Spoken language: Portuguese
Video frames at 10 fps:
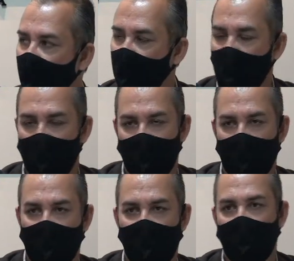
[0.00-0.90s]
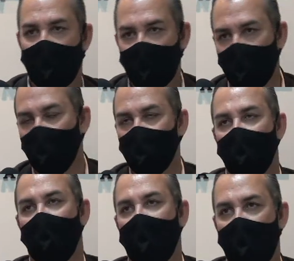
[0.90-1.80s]
que é uma penalidade
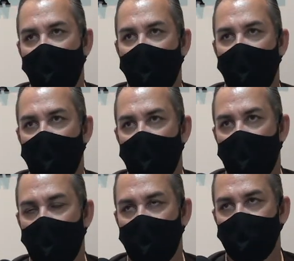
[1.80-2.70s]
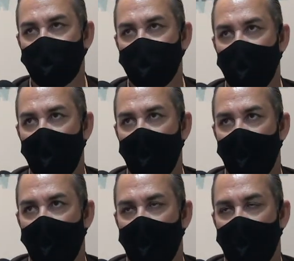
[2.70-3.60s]
é,
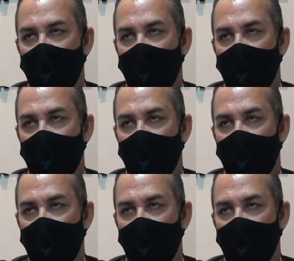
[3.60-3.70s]
é